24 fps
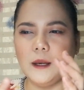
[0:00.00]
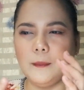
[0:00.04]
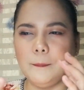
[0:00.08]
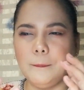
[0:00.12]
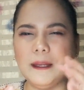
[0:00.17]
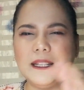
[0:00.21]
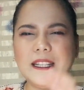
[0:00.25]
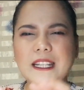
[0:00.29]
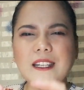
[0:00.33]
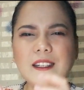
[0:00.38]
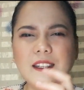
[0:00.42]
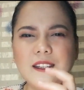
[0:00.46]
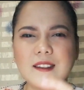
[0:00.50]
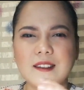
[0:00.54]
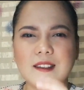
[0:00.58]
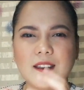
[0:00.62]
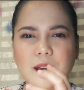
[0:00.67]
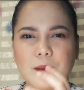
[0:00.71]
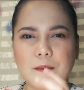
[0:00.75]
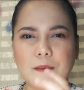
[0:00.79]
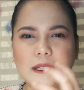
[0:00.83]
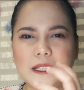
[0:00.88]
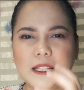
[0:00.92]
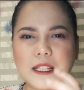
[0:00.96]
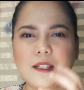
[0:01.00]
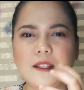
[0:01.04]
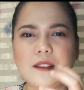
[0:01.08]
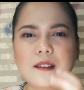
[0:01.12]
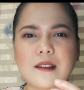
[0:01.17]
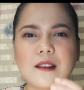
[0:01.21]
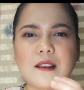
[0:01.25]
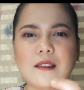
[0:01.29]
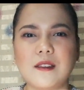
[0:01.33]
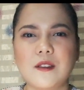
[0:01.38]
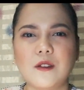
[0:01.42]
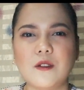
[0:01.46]
matinis eh. Matinis
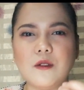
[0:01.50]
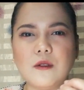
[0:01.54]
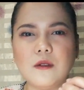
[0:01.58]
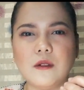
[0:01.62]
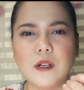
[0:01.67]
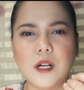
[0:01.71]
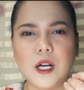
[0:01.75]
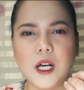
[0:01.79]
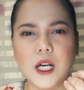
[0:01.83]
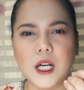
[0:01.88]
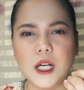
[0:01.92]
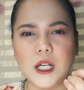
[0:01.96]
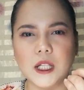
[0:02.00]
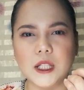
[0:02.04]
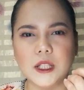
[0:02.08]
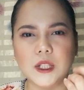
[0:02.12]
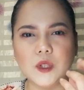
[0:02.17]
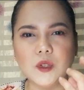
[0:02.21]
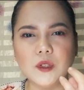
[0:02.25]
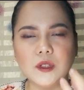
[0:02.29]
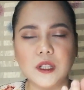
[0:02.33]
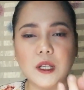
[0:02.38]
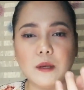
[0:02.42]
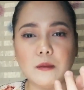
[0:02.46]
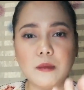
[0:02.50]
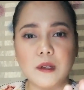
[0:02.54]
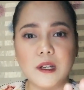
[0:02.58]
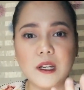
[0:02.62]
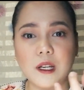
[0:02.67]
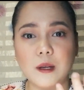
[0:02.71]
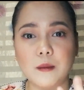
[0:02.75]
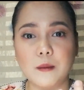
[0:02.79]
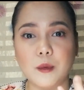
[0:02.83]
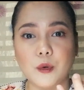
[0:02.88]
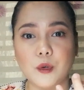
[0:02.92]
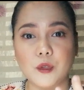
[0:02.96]
kasi yung, uh, yung timbre
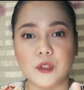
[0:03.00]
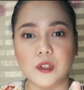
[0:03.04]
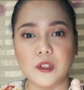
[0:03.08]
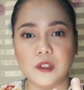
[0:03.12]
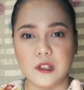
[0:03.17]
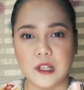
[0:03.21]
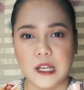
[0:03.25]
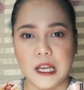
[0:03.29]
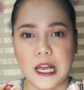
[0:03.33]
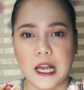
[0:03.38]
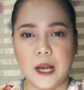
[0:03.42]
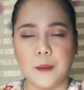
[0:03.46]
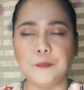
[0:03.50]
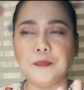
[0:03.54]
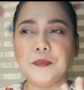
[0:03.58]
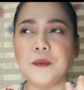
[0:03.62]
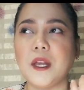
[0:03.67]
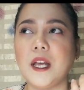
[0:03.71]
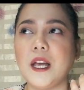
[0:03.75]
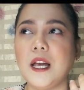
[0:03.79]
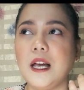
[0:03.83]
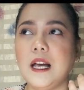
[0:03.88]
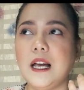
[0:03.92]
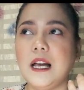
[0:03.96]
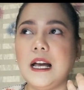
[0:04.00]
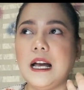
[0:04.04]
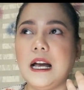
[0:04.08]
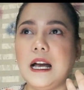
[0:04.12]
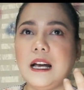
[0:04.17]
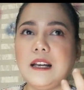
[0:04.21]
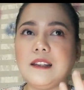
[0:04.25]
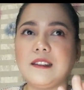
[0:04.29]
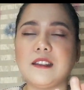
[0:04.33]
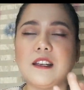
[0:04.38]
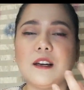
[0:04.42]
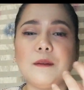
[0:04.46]
ng boses niya.
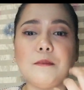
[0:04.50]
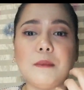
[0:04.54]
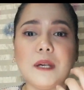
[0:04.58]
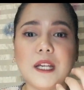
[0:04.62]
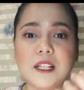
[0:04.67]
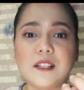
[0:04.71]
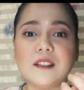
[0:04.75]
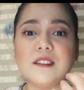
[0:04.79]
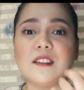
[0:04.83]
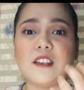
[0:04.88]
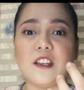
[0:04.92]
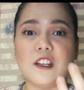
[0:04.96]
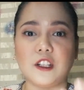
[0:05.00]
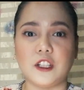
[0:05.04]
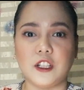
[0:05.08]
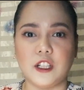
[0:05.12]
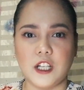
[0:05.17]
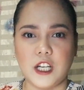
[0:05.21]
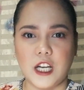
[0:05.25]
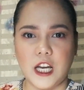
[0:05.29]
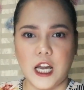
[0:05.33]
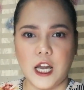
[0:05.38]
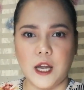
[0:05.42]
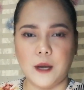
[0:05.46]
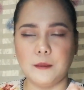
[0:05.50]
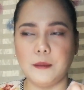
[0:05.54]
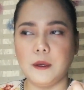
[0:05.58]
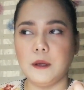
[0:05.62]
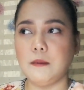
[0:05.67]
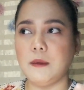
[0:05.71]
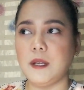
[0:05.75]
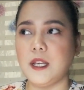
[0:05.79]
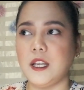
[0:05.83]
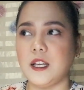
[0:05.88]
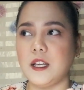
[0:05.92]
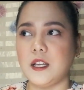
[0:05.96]
As a male singer nga,
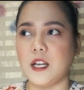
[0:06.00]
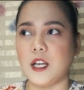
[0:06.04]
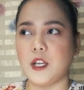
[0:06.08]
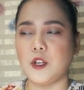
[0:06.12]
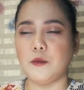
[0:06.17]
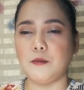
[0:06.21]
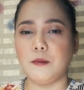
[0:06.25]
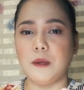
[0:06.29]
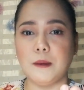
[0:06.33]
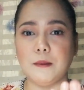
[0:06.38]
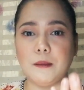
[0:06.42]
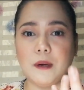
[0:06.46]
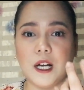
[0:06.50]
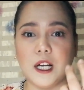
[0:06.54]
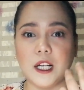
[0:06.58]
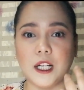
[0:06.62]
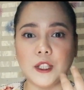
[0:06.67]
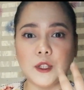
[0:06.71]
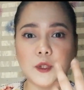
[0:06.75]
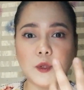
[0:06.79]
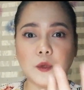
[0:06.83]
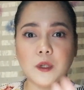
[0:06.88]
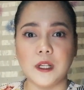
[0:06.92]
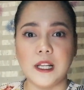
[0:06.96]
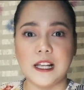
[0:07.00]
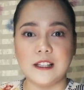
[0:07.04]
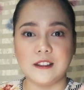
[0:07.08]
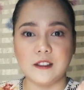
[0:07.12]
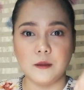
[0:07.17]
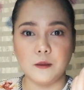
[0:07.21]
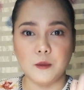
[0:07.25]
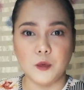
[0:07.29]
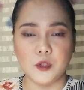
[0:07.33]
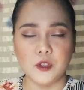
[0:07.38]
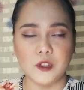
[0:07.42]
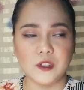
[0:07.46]
bibihira yung may mga ganto
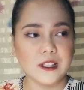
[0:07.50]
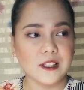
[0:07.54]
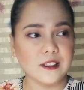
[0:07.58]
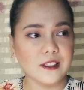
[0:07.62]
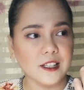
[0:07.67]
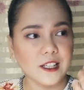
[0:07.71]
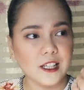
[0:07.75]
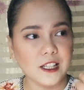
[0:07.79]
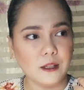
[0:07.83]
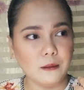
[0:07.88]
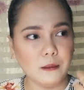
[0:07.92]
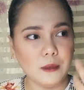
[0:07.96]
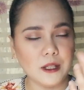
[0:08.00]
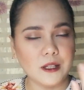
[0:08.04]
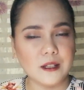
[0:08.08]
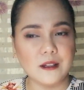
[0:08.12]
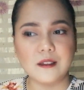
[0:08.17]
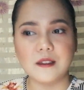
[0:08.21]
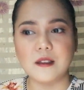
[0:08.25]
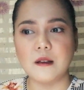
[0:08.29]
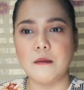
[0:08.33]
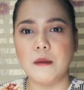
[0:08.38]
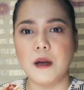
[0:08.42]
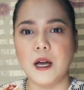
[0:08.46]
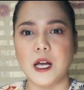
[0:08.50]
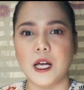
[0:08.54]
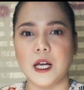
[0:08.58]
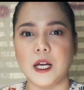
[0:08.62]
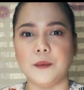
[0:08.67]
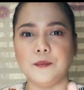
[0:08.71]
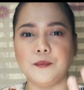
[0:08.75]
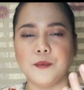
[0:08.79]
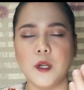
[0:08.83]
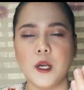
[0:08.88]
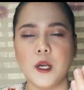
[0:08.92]
klaseng boses kasi kalimitan sa mga